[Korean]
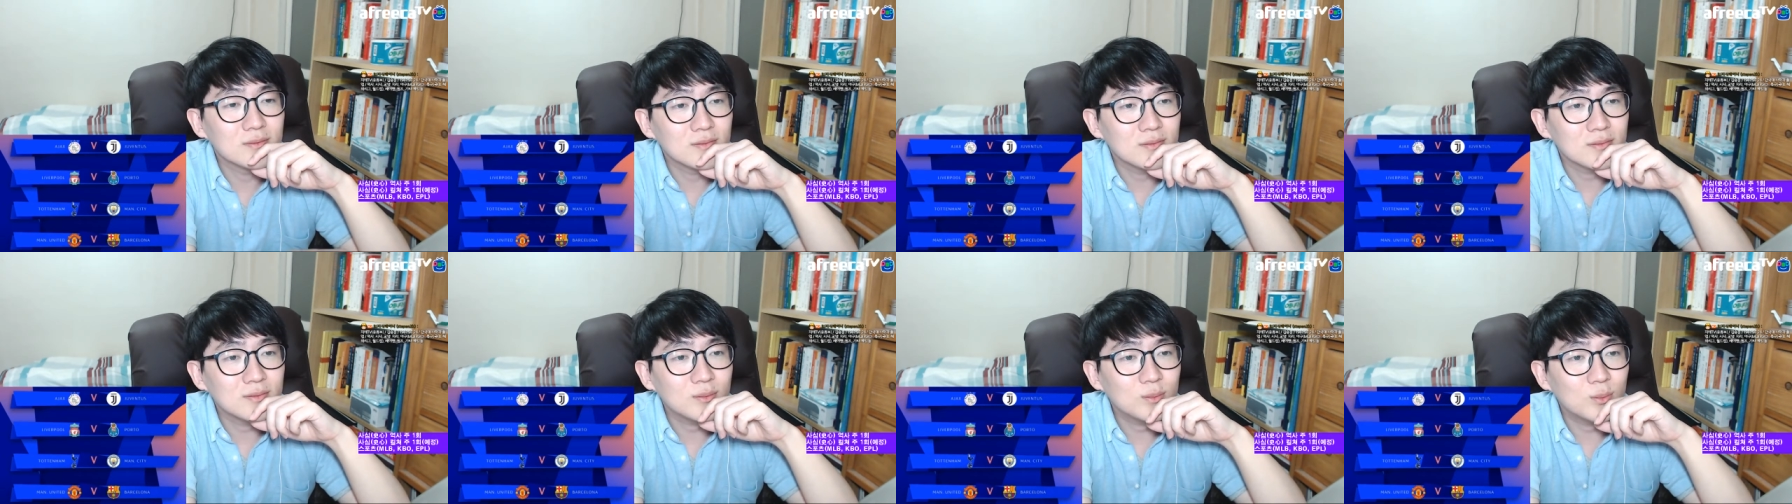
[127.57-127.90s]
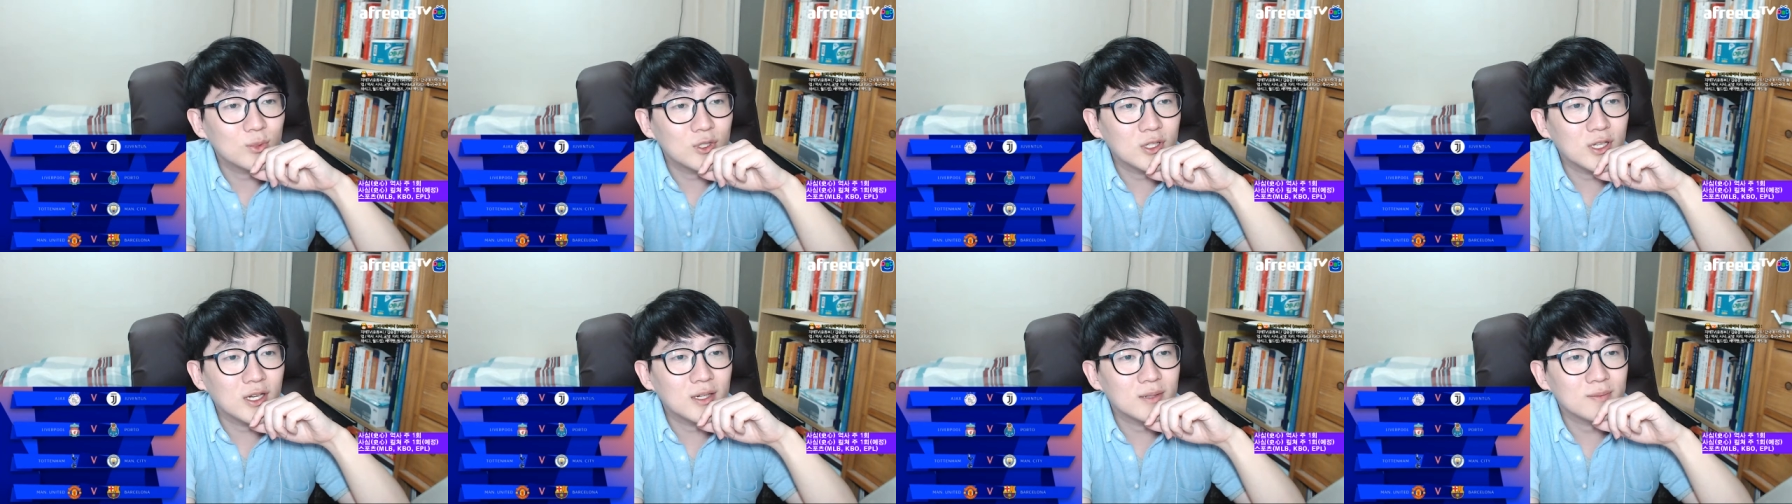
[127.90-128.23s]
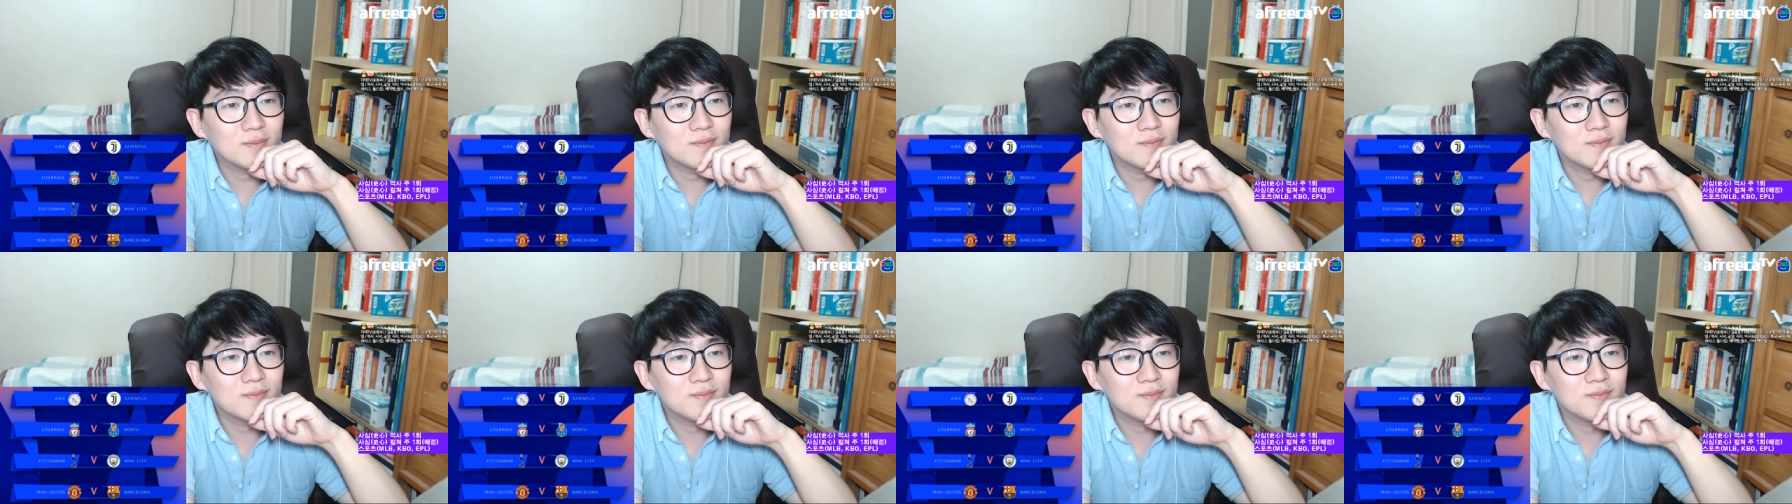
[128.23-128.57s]
뭐냐
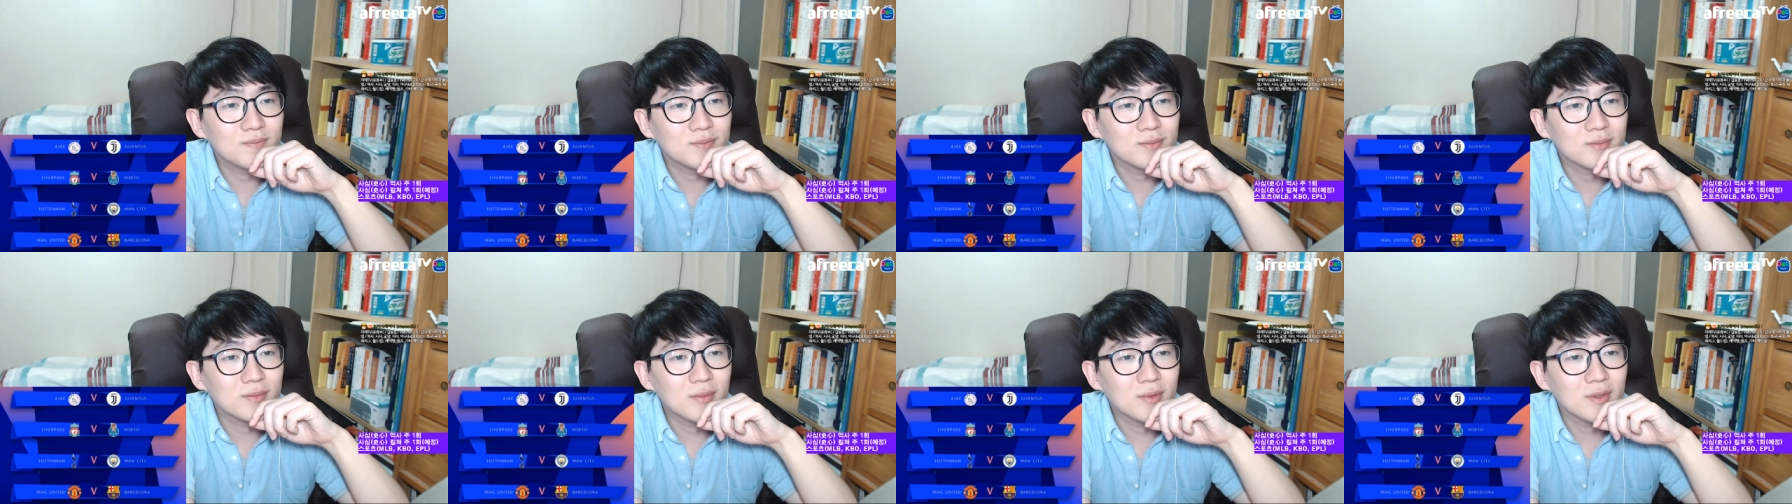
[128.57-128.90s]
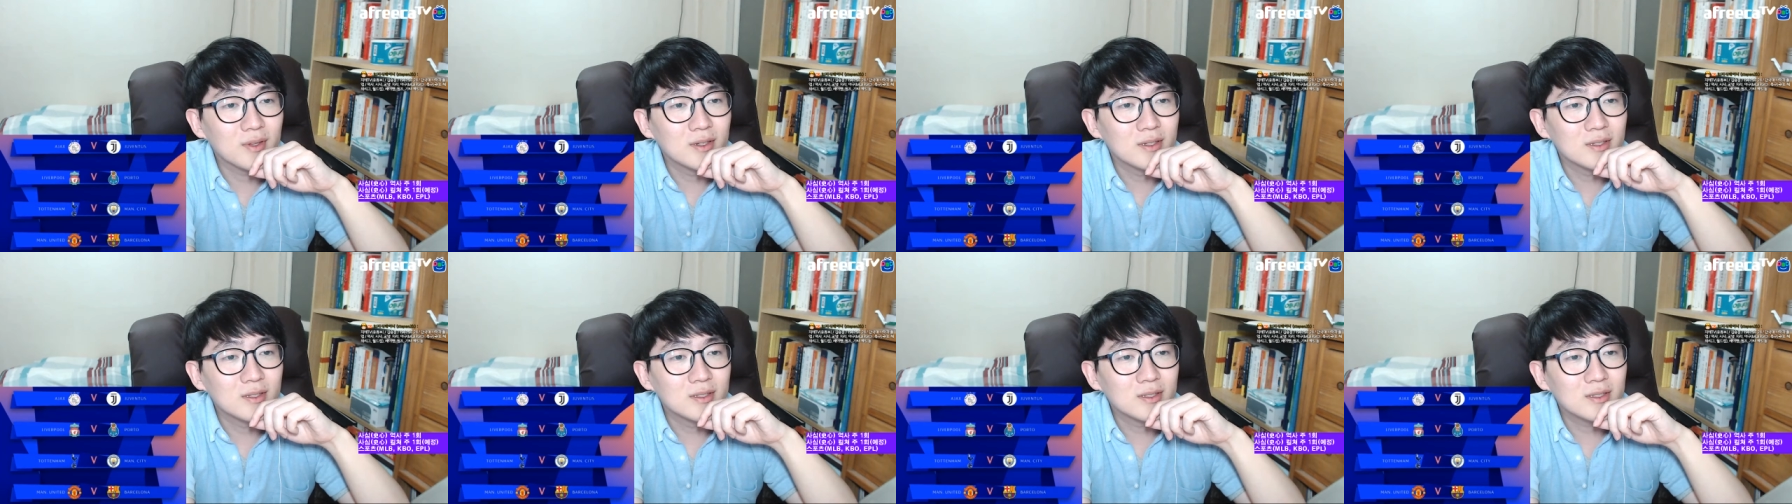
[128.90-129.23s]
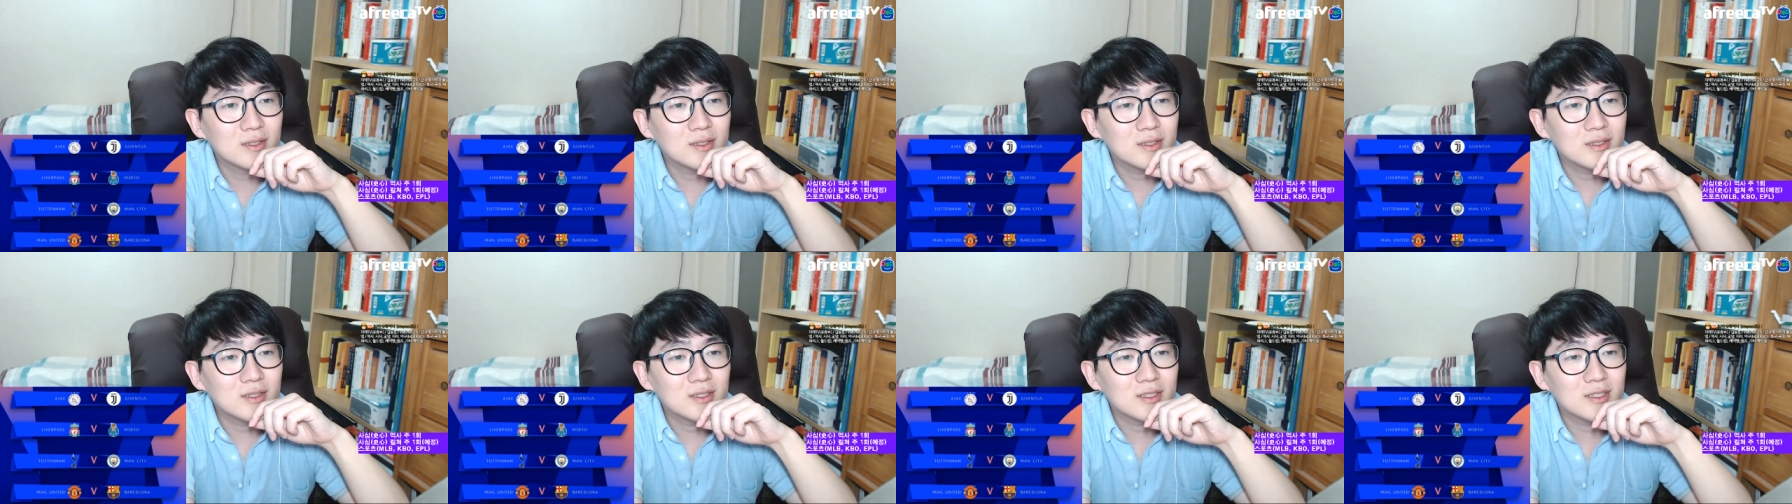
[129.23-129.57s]

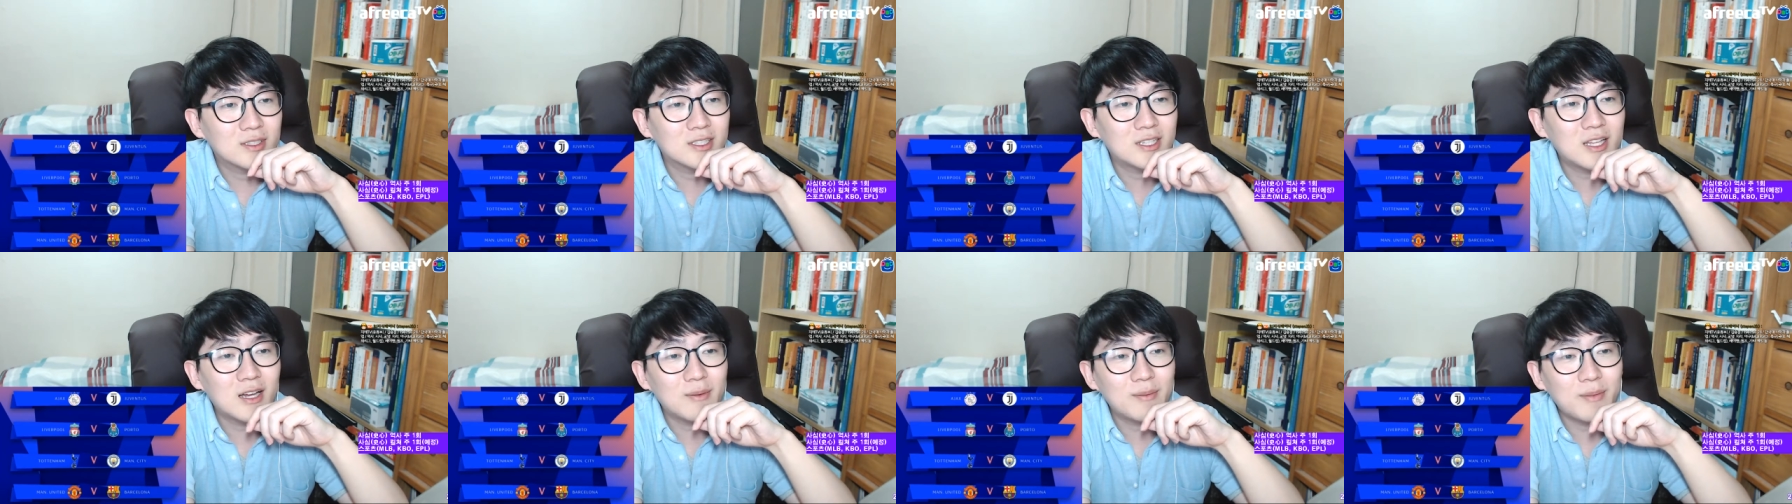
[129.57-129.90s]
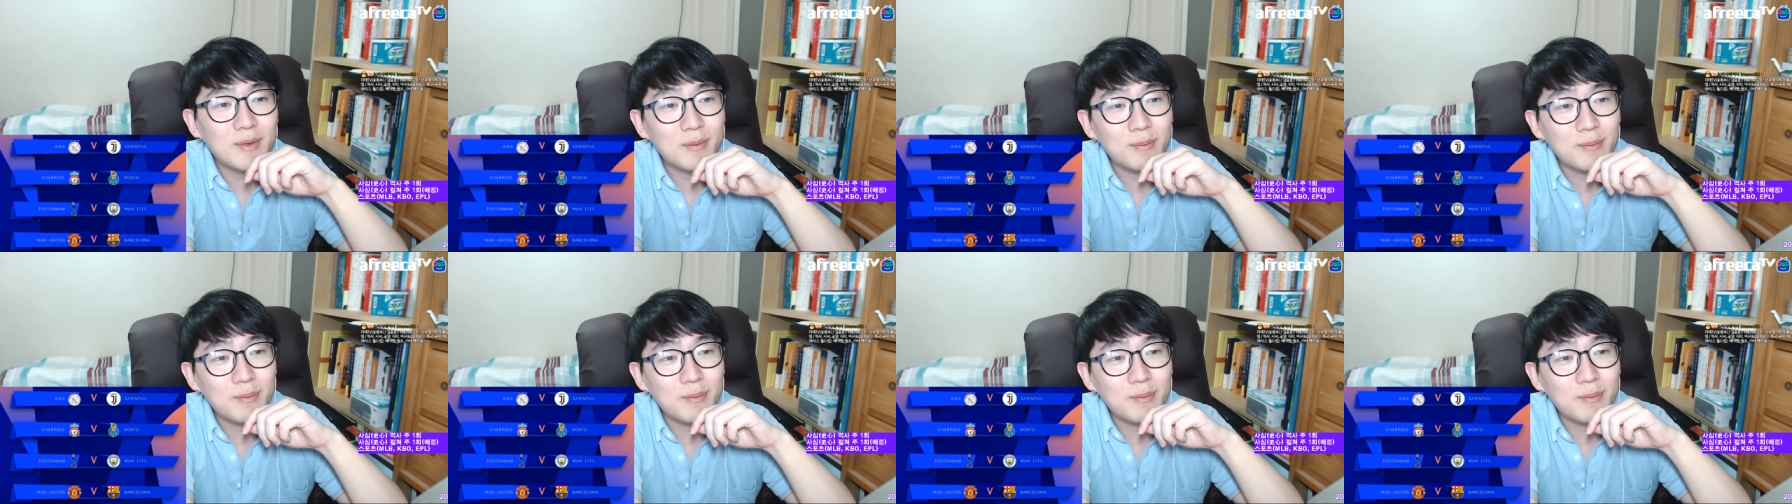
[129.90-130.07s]
그 다음에